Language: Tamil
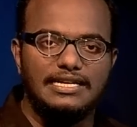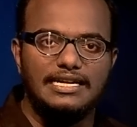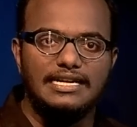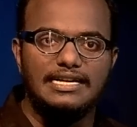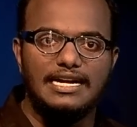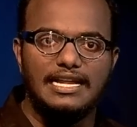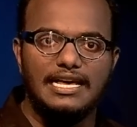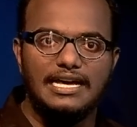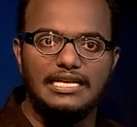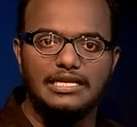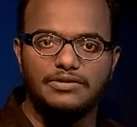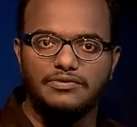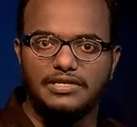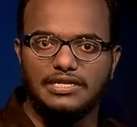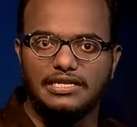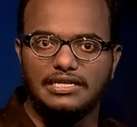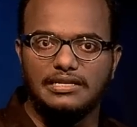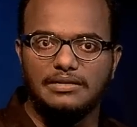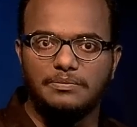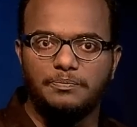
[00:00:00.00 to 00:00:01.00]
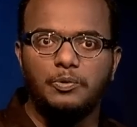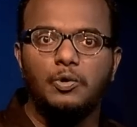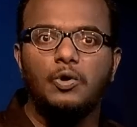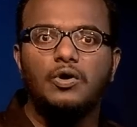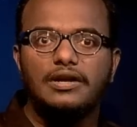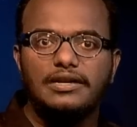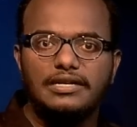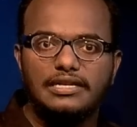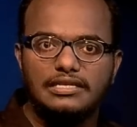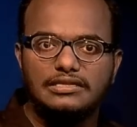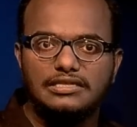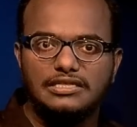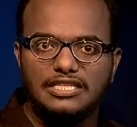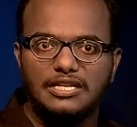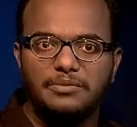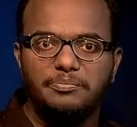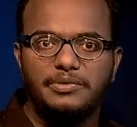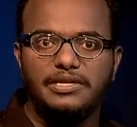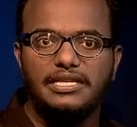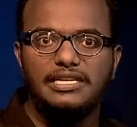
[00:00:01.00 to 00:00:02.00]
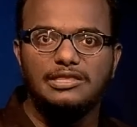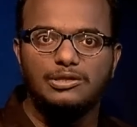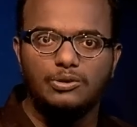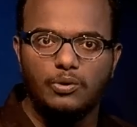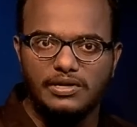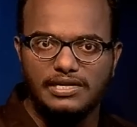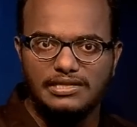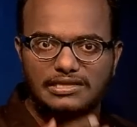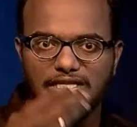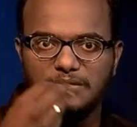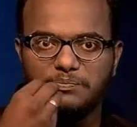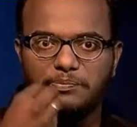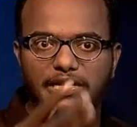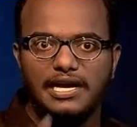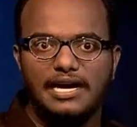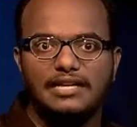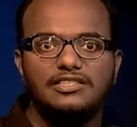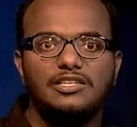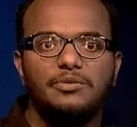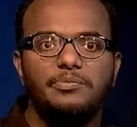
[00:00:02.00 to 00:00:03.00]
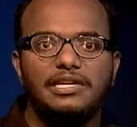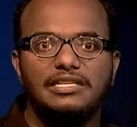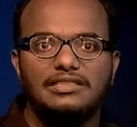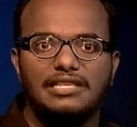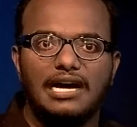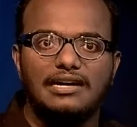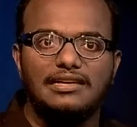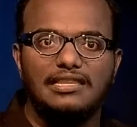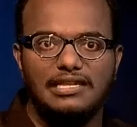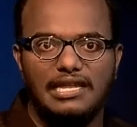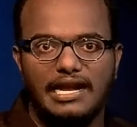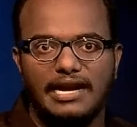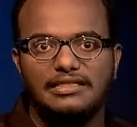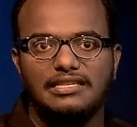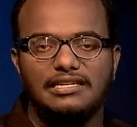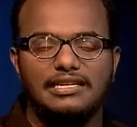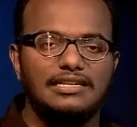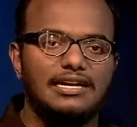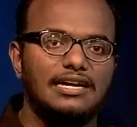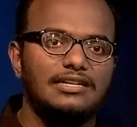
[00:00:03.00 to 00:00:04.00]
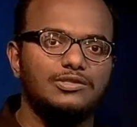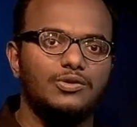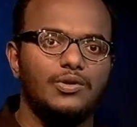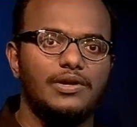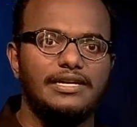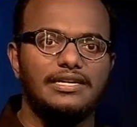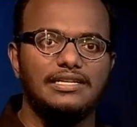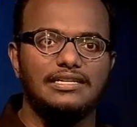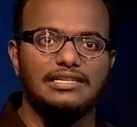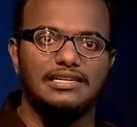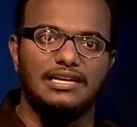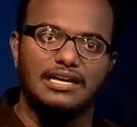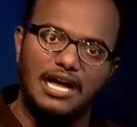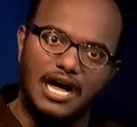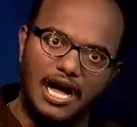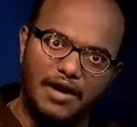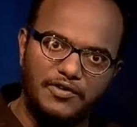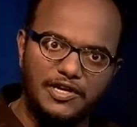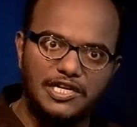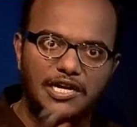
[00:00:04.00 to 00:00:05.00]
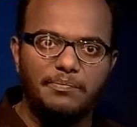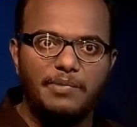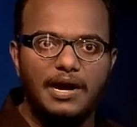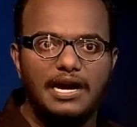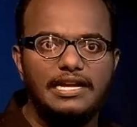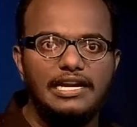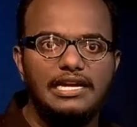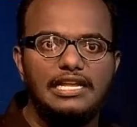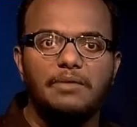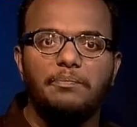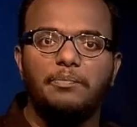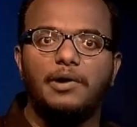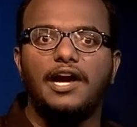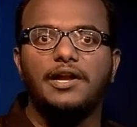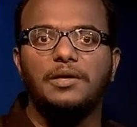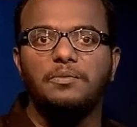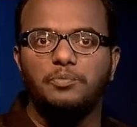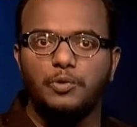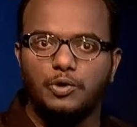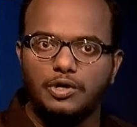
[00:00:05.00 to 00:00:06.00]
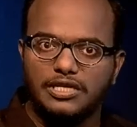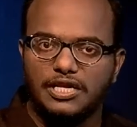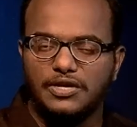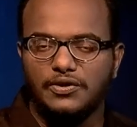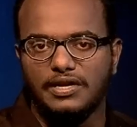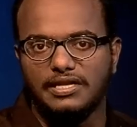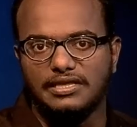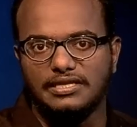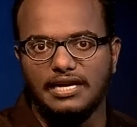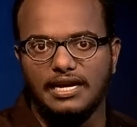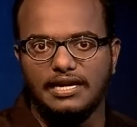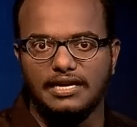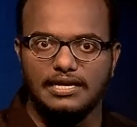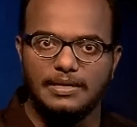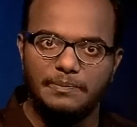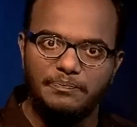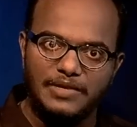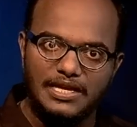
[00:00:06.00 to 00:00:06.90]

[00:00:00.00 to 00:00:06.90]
என்னடா இவங்க போர் நிறுத்தத்தையும் மீறி தொடர்ந்து இப்படியே அத்துமீறி தாக்குதல் நடத்திட்டுருக்கான்னு சொல்லிட்டு அவங்க பாணியிலேயே பாடம் போட்டணுன்றதுக்காக